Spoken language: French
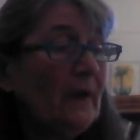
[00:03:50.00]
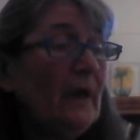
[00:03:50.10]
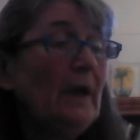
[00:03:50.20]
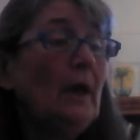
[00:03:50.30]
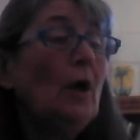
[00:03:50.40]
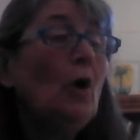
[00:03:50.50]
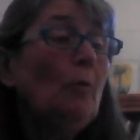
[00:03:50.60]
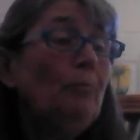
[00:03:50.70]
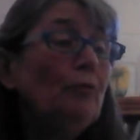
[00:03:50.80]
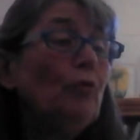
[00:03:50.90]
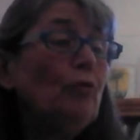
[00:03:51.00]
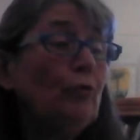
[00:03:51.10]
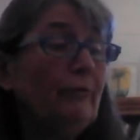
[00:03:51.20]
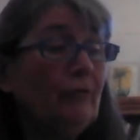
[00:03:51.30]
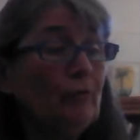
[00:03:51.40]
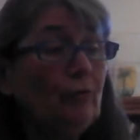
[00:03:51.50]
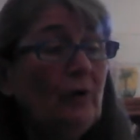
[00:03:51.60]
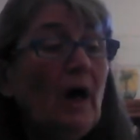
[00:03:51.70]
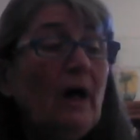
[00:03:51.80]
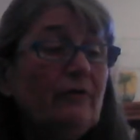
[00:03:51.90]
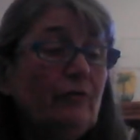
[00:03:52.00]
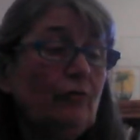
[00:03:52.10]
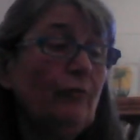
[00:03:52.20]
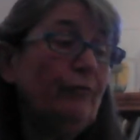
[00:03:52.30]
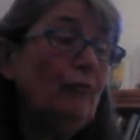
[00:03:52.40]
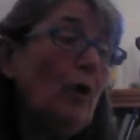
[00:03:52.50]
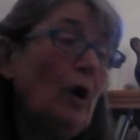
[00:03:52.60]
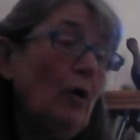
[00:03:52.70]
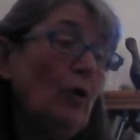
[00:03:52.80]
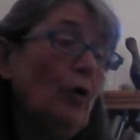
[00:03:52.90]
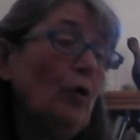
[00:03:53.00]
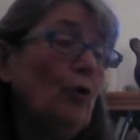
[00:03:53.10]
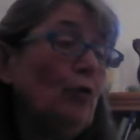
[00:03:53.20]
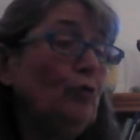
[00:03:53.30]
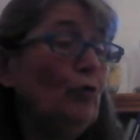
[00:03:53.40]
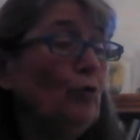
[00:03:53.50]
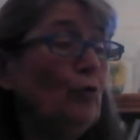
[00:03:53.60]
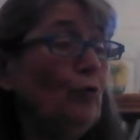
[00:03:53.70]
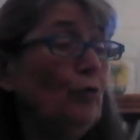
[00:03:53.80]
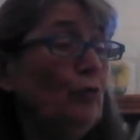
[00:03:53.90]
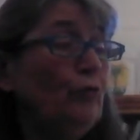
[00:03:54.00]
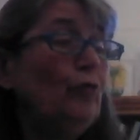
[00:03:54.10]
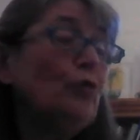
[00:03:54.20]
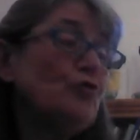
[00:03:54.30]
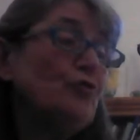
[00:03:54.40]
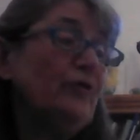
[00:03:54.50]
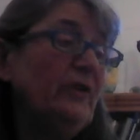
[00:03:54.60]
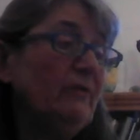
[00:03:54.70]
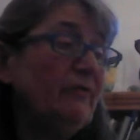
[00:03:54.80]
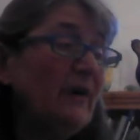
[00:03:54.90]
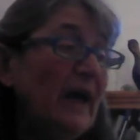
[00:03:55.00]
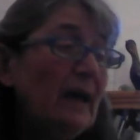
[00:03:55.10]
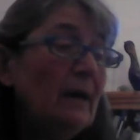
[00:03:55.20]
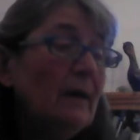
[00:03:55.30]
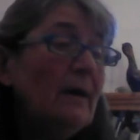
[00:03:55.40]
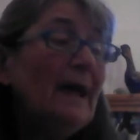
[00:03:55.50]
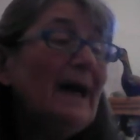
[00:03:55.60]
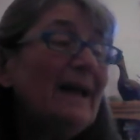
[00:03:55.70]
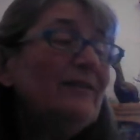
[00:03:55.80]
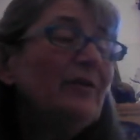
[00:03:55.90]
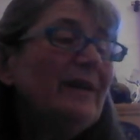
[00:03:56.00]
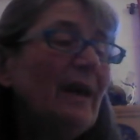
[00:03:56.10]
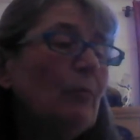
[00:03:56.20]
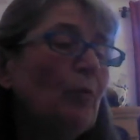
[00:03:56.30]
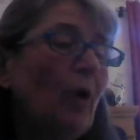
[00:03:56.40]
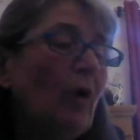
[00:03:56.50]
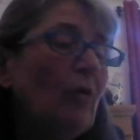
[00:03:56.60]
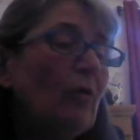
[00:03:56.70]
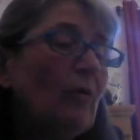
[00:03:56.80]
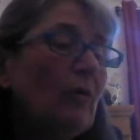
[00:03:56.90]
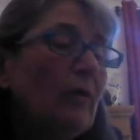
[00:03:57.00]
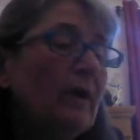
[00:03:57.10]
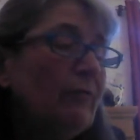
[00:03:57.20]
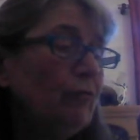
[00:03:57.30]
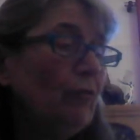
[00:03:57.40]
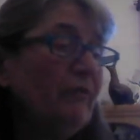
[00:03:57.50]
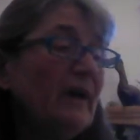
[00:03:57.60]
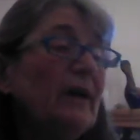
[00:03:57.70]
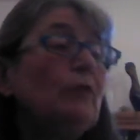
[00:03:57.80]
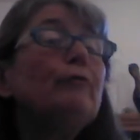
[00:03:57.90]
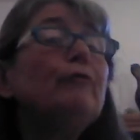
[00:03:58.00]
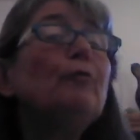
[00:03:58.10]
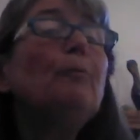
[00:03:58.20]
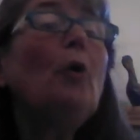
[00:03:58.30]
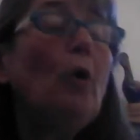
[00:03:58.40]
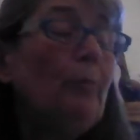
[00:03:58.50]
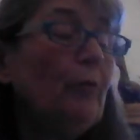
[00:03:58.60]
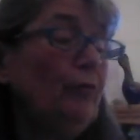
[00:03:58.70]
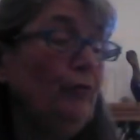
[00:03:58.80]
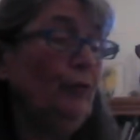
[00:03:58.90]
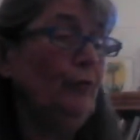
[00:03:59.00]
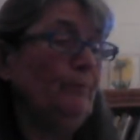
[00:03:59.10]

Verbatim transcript: Et pour que votre grâce voie que ce que je dis est vrai, attendez un moment, et vous le verrez de vos propres yeux.